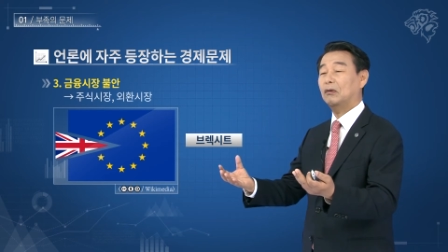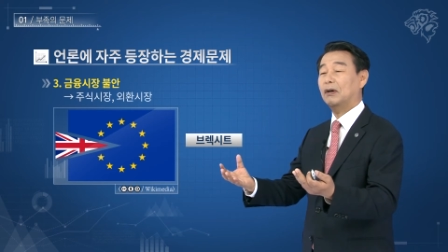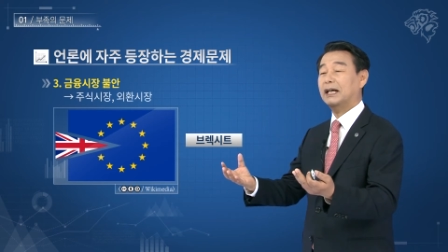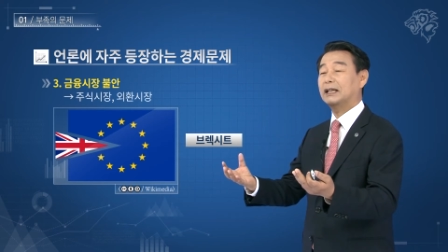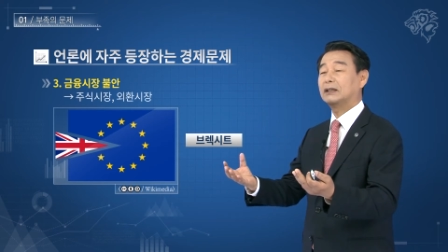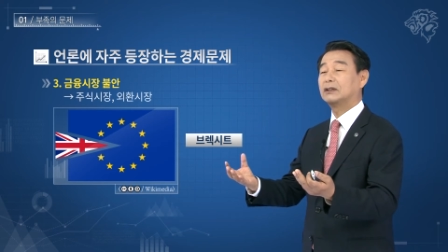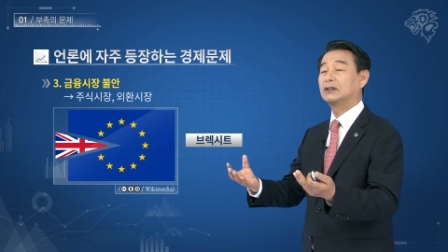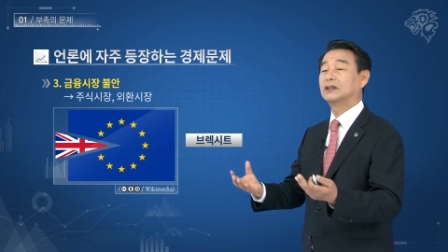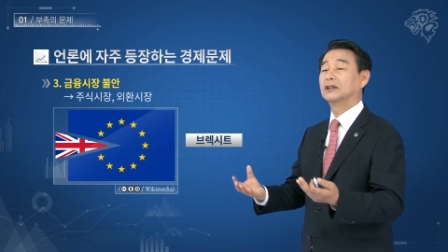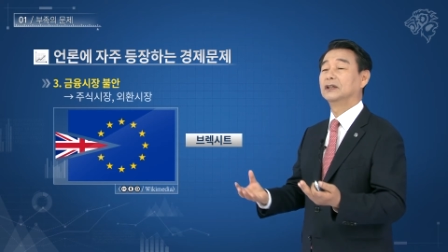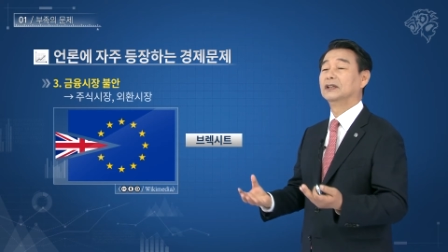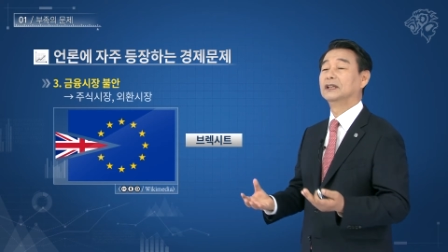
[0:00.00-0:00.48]

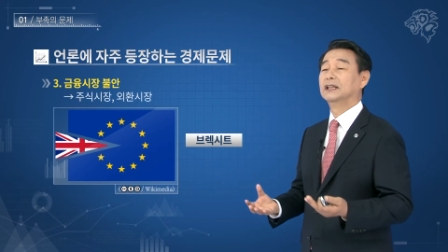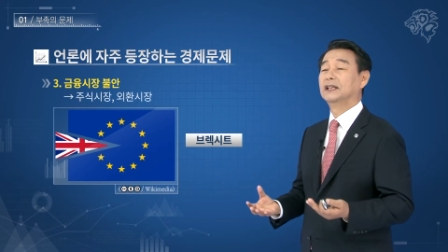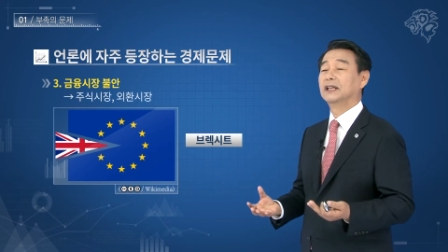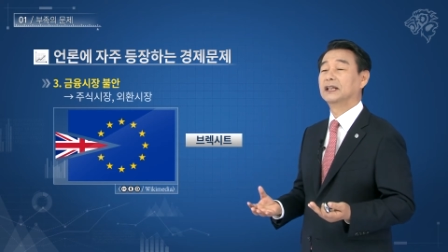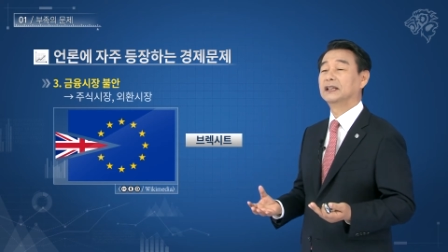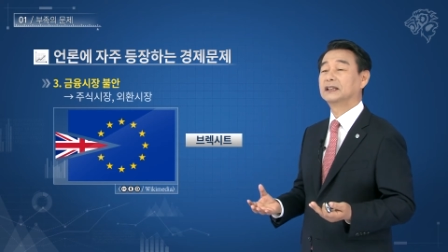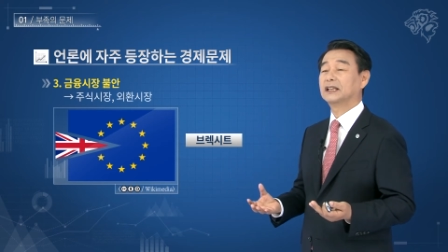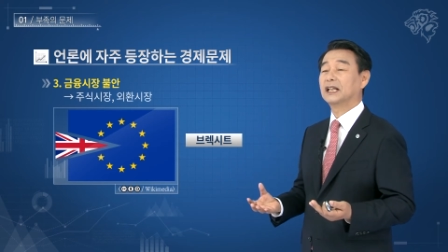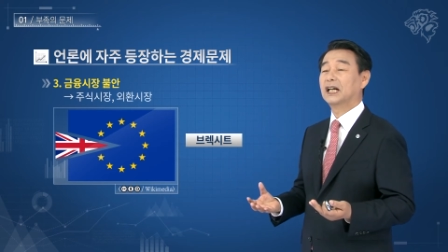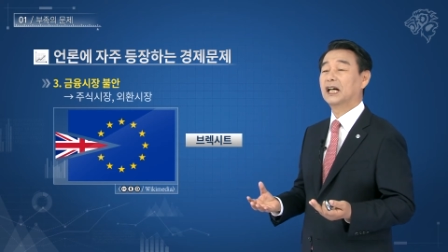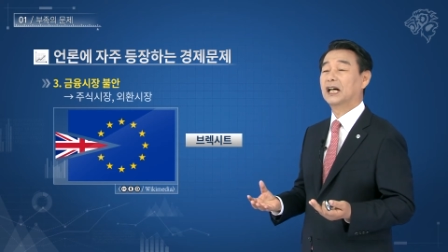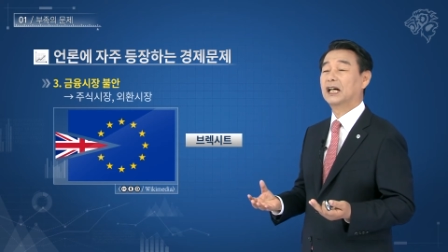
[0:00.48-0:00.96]
확정이
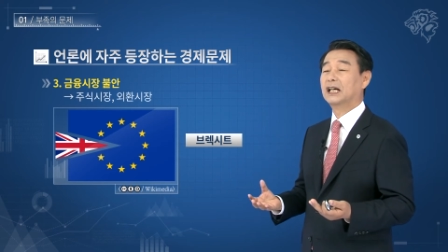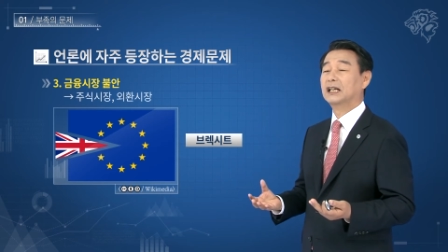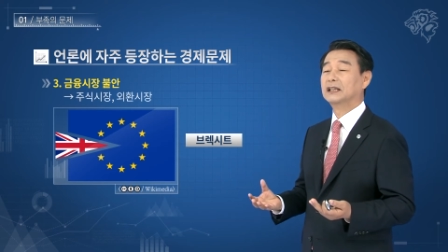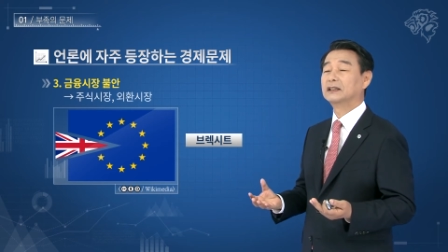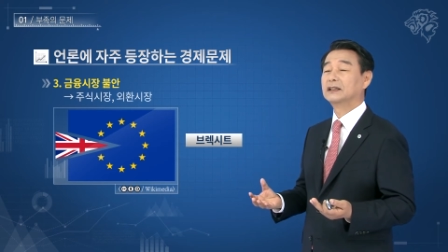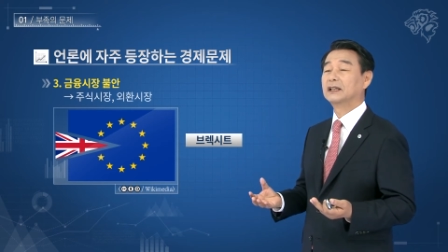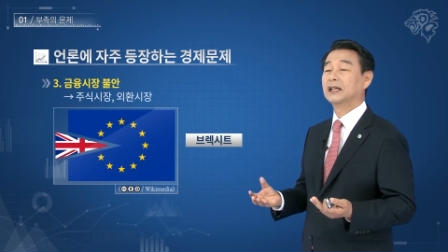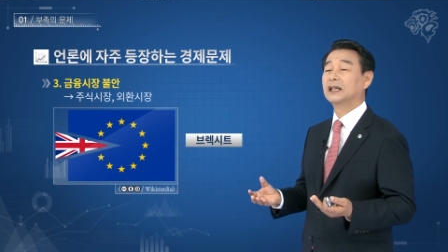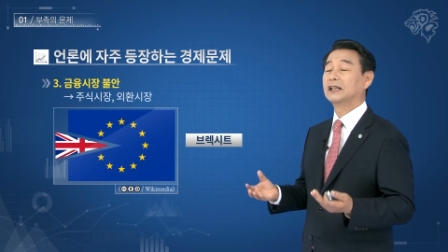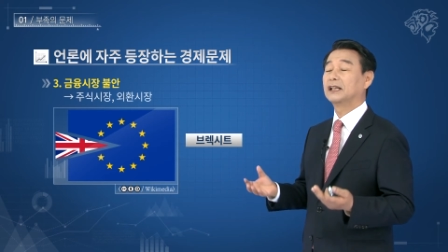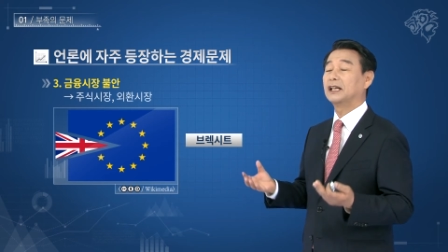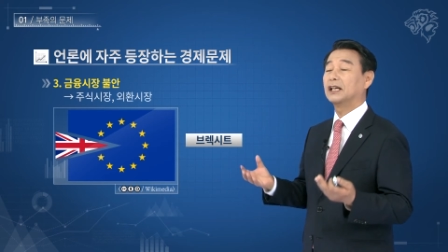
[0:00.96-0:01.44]
되자
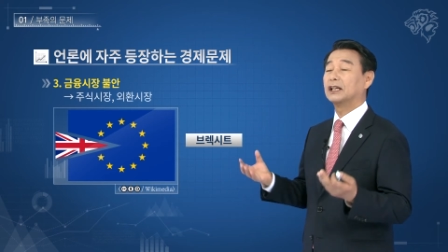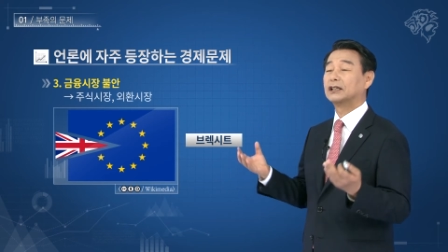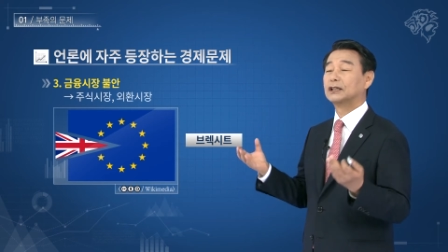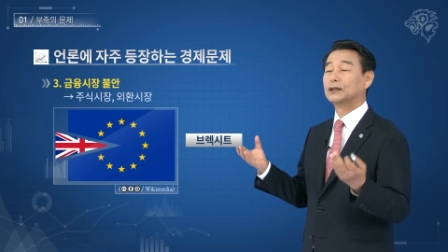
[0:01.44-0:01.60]
세계